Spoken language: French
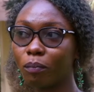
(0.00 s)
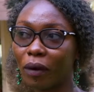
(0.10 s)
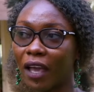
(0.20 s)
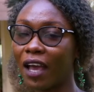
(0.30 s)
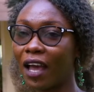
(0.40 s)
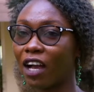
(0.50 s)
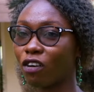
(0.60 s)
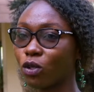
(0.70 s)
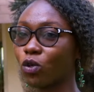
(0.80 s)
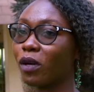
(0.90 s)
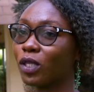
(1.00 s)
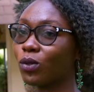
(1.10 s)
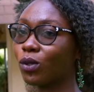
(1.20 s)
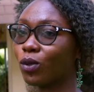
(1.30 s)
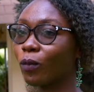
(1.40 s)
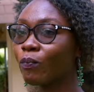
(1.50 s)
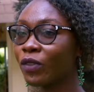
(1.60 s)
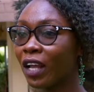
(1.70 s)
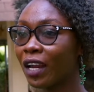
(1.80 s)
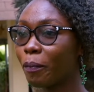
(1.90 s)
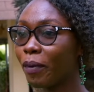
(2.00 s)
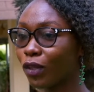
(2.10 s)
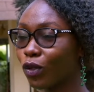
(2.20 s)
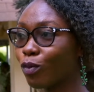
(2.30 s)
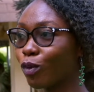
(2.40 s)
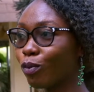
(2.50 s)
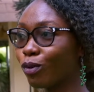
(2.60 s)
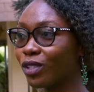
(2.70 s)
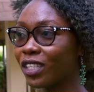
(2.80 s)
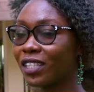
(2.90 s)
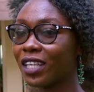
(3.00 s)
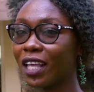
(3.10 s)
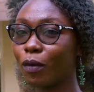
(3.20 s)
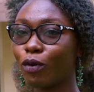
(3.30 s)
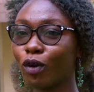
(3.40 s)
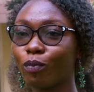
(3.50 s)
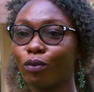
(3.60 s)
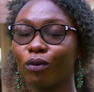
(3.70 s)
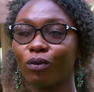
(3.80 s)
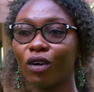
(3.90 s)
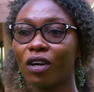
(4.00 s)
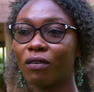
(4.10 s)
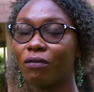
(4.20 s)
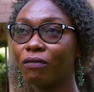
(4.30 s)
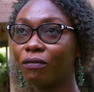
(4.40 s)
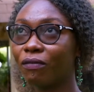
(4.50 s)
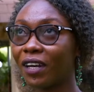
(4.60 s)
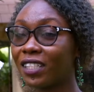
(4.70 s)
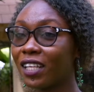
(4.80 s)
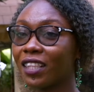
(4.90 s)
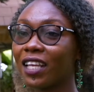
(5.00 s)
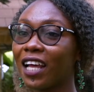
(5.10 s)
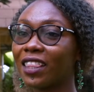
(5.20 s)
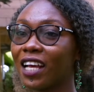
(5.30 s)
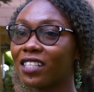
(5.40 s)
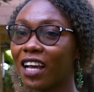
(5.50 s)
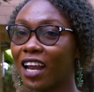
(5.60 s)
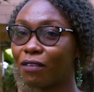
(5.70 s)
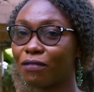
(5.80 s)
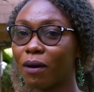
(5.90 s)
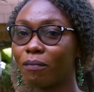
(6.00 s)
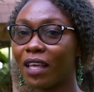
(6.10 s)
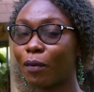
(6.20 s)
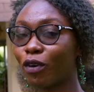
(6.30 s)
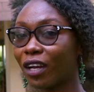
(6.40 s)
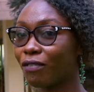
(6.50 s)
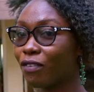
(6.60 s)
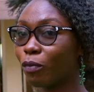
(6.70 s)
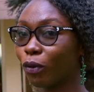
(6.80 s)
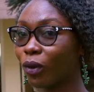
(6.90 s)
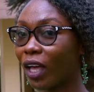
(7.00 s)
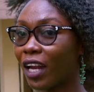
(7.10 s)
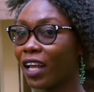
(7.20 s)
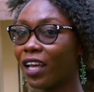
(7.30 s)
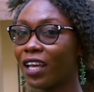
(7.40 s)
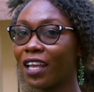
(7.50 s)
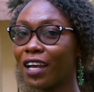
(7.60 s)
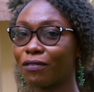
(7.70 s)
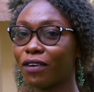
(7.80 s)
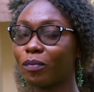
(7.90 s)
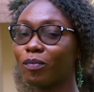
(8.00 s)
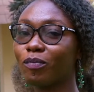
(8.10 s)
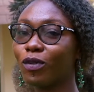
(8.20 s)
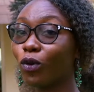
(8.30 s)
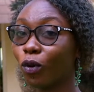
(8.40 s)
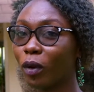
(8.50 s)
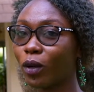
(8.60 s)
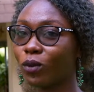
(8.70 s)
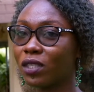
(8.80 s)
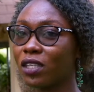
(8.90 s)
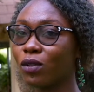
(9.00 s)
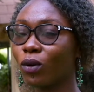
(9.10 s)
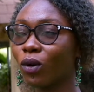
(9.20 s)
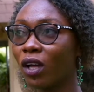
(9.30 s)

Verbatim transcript: prêts à la consommation. Donc, l'impact de mon projet, c'est d'abord pour faciliter la tâche à la femme, d'abord la femme rurale et la femme urbaine aussi. Donc,